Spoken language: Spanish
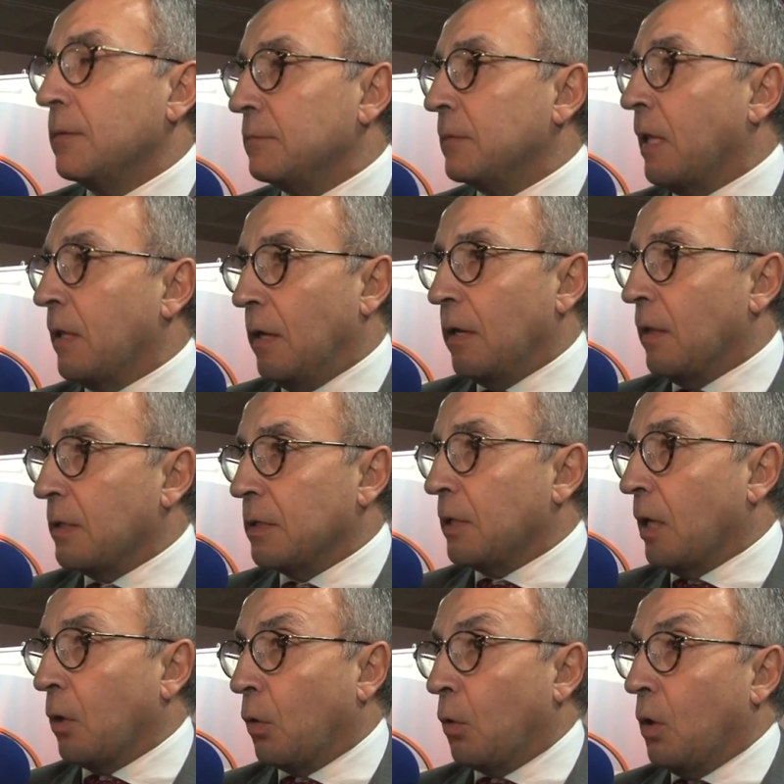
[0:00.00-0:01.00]
Madrid
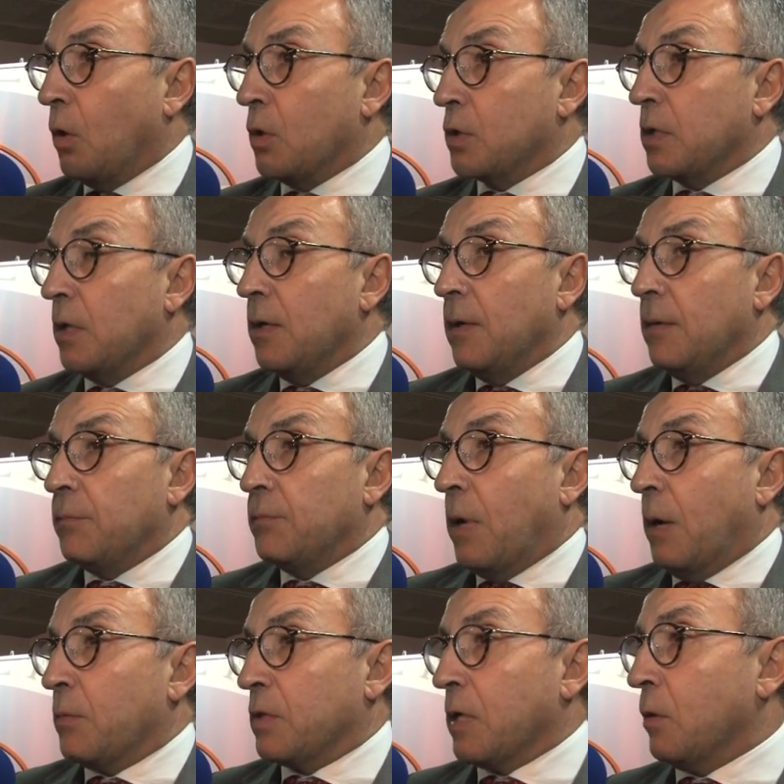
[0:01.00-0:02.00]
necesita los juegos,
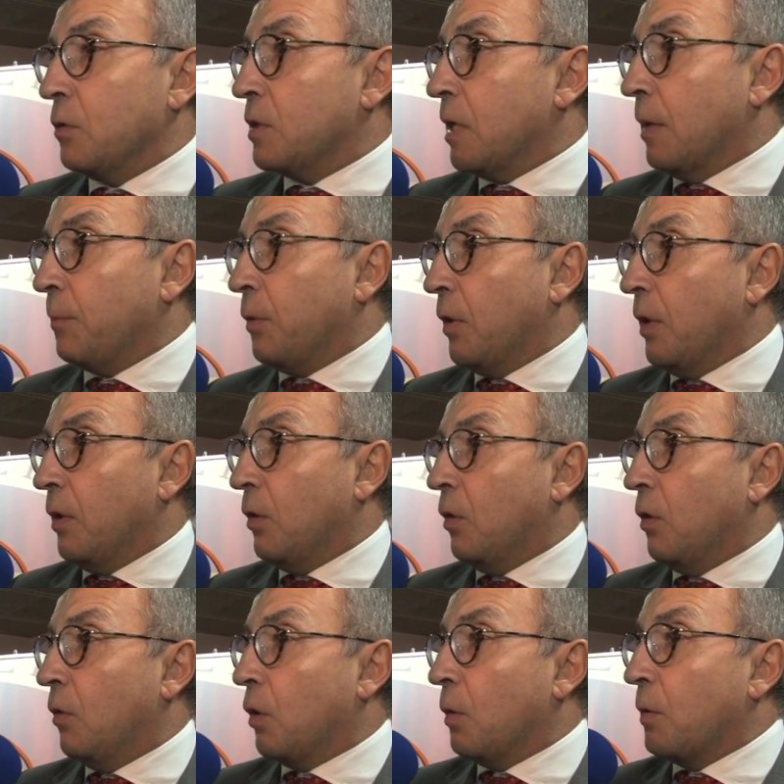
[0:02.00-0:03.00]
vamos a luchar por
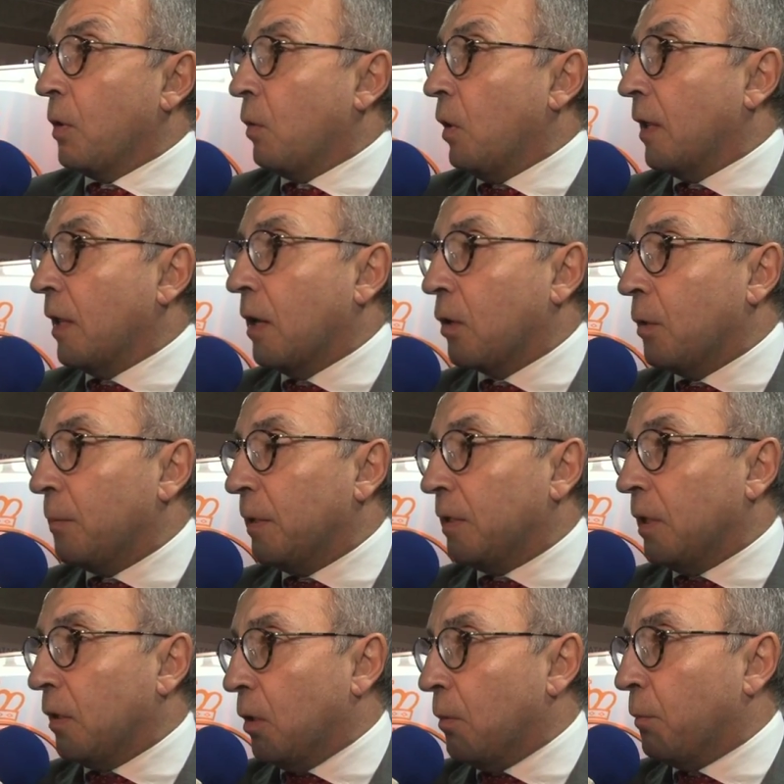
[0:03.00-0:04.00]
ello. Como en cualquier
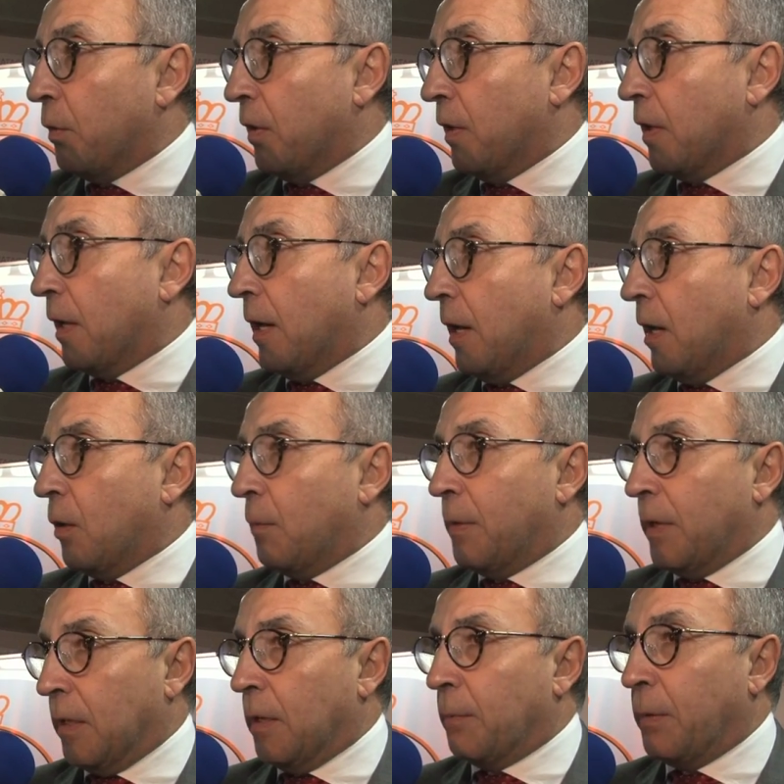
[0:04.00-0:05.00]
competición puedes ganar o
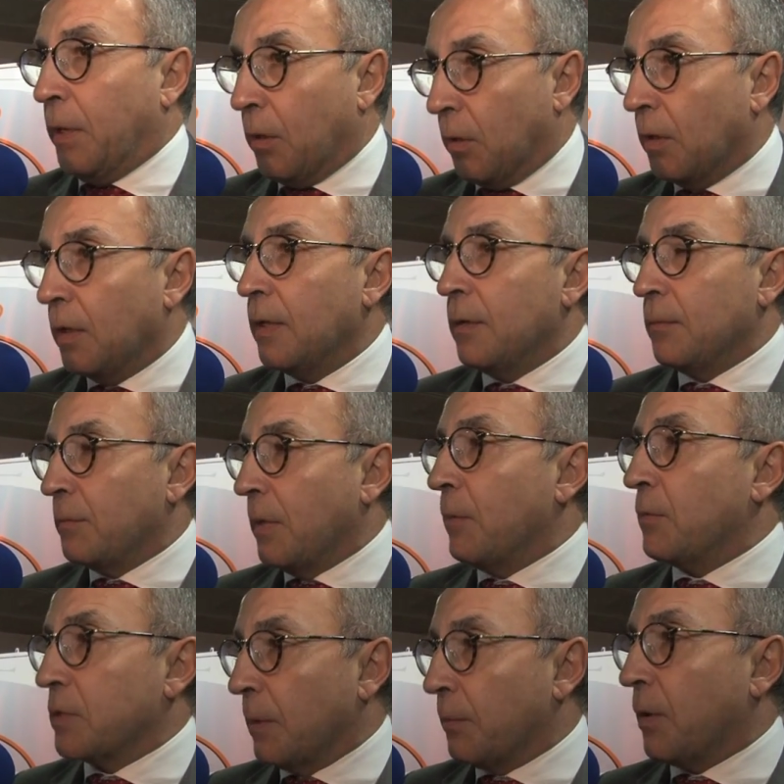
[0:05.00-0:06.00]
perder, pero
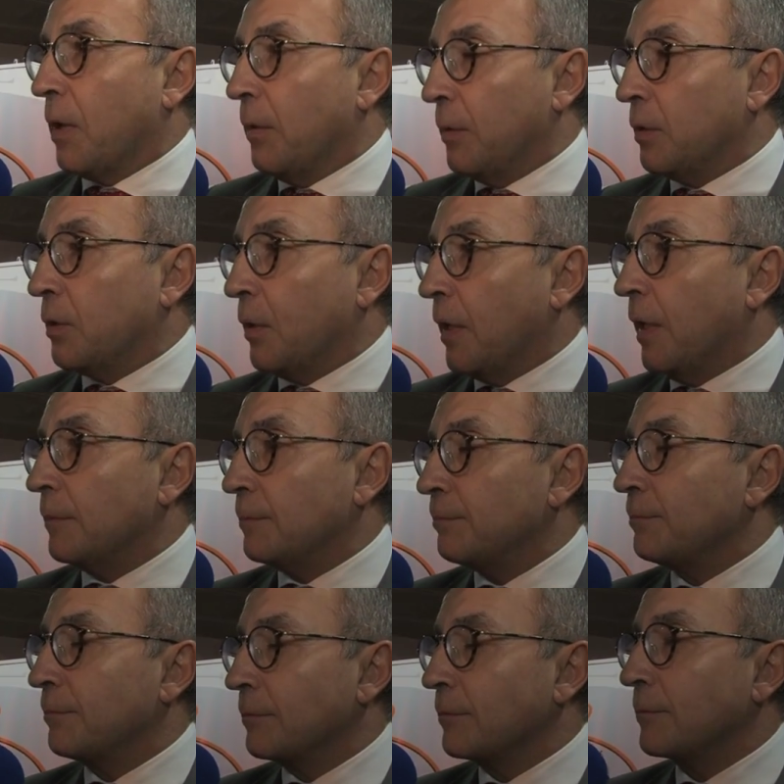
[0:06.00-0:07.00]
vamos a por la victoria.